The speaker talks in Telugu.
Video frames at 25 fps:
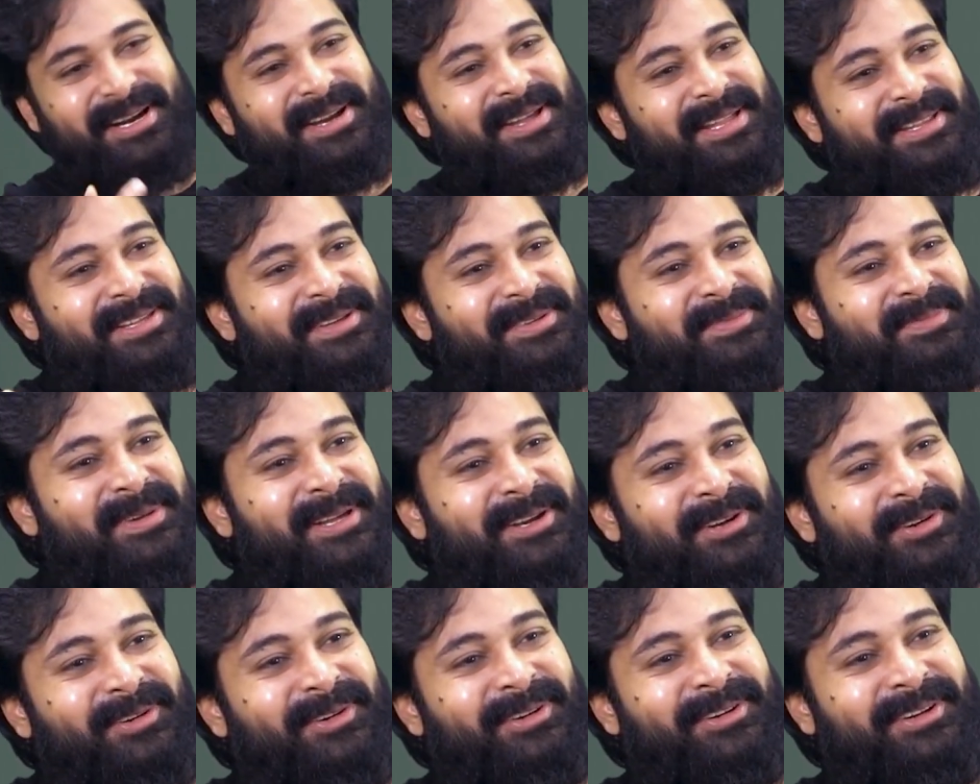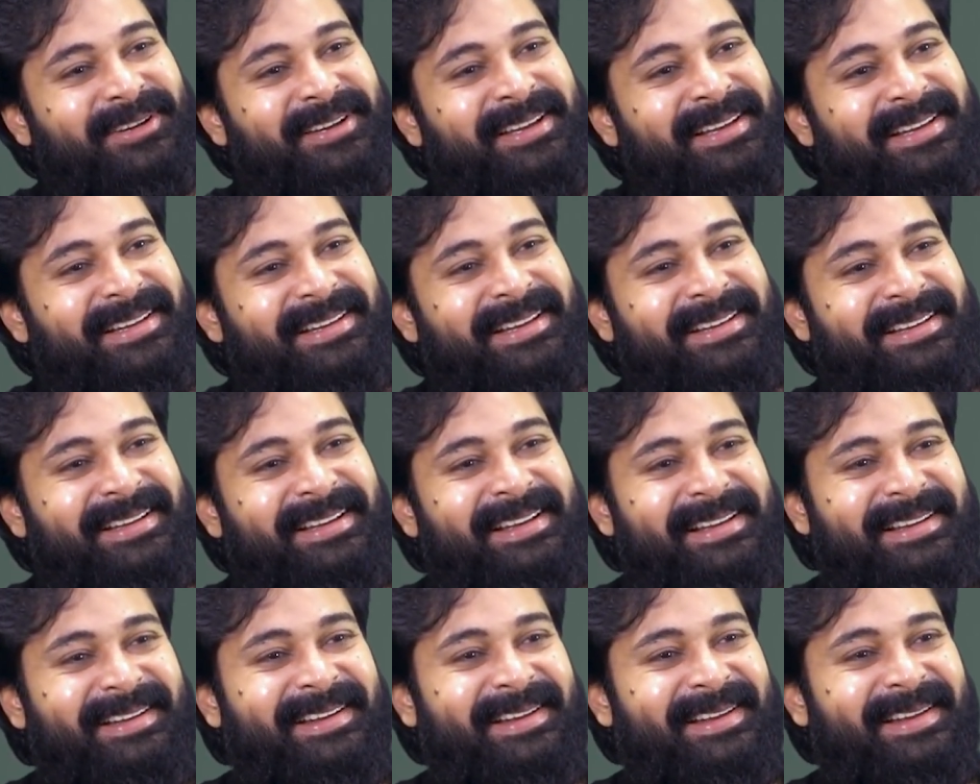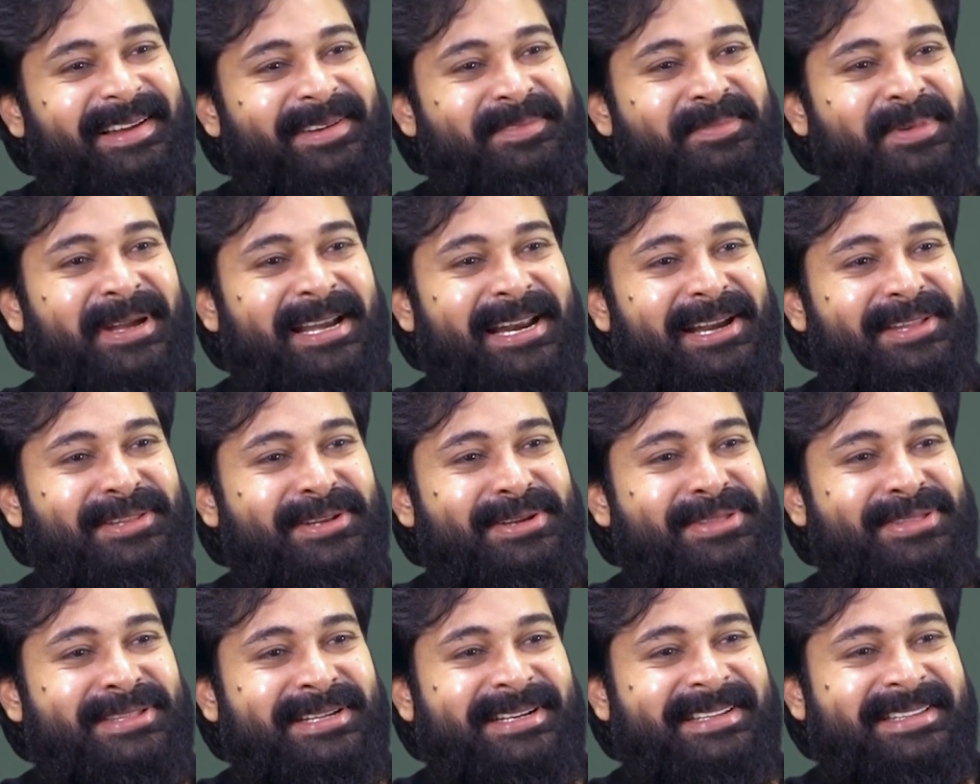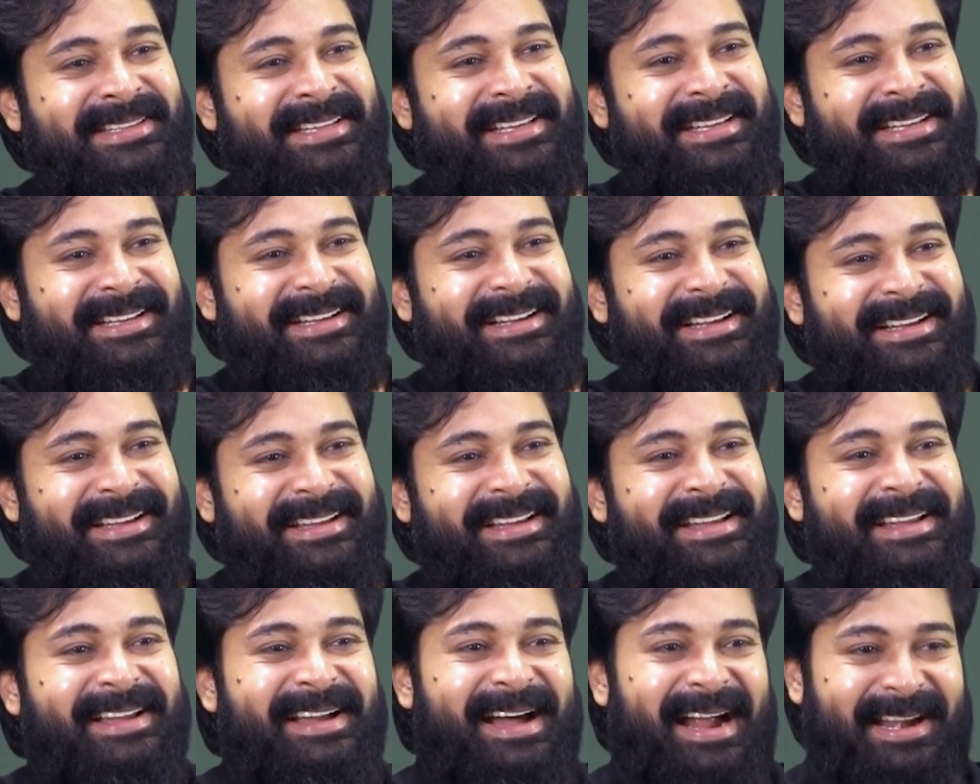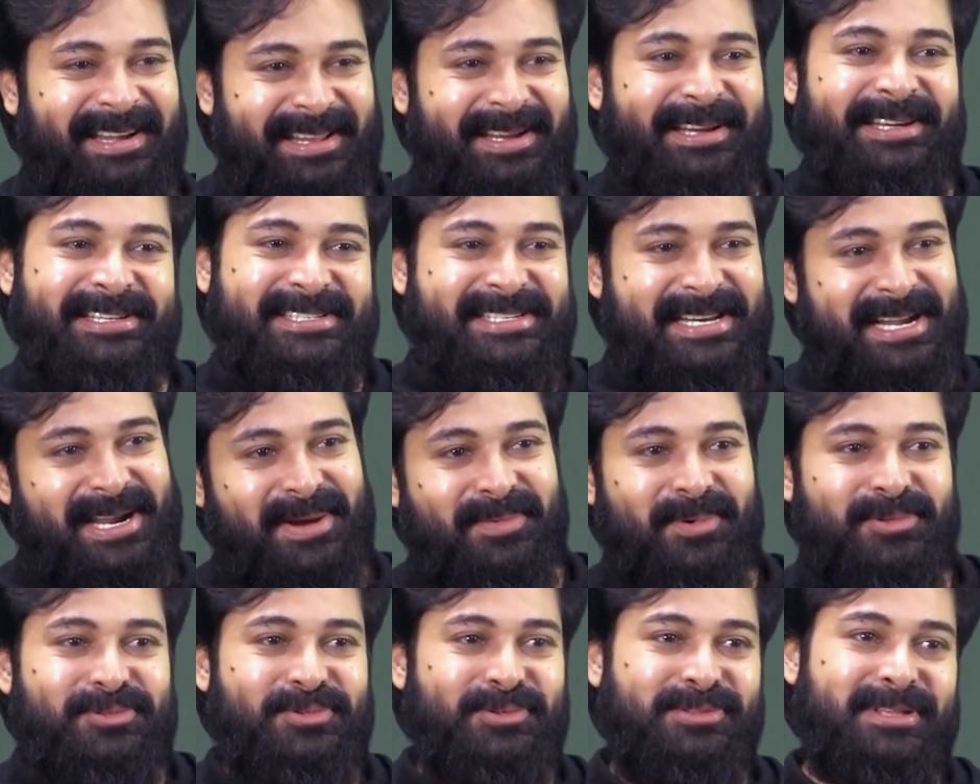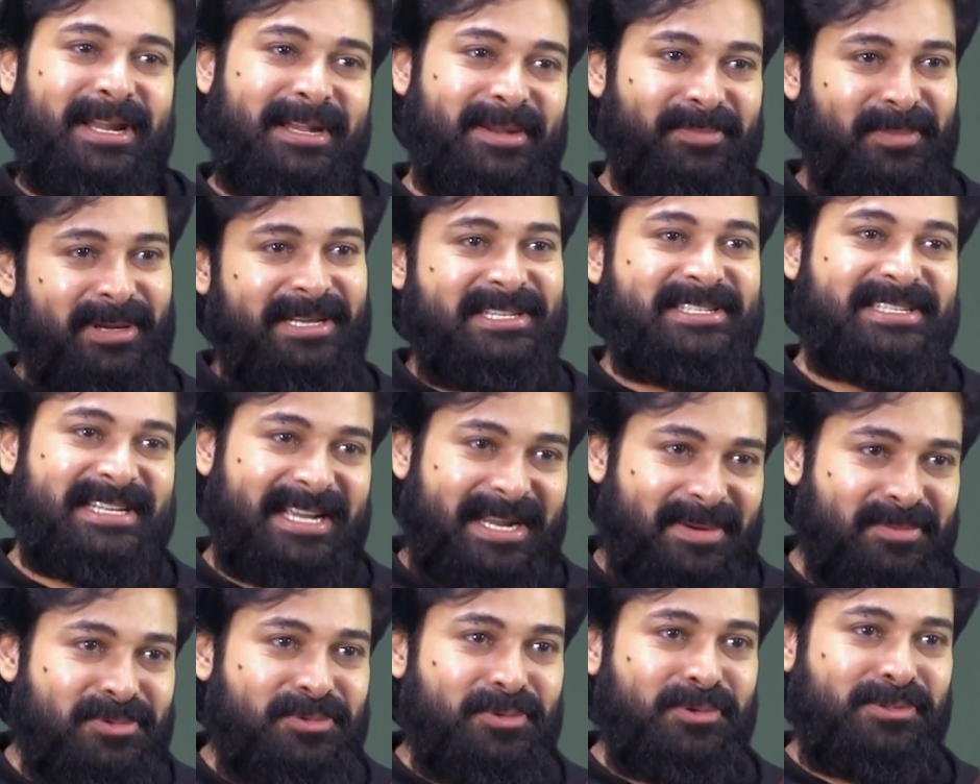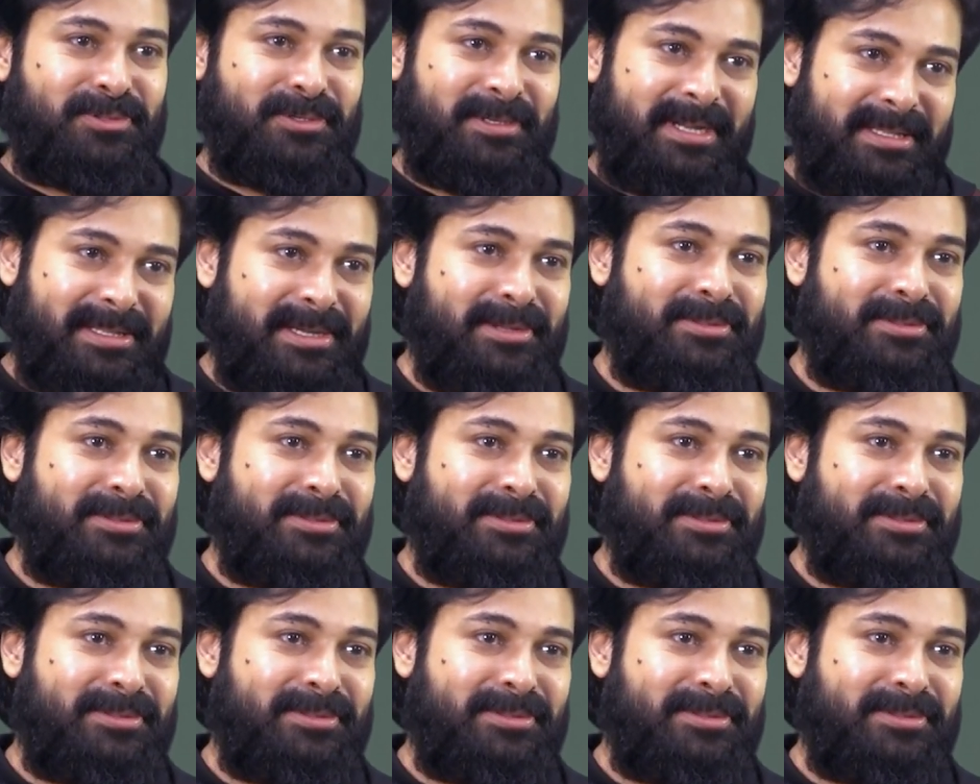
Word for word: సార్ అది మీరు మీకు ఎలా తెలుస్తారు అది అంటే చూసి అంటే మీరు ఇన్స్టాగ్రామ్ చూస్తుంటే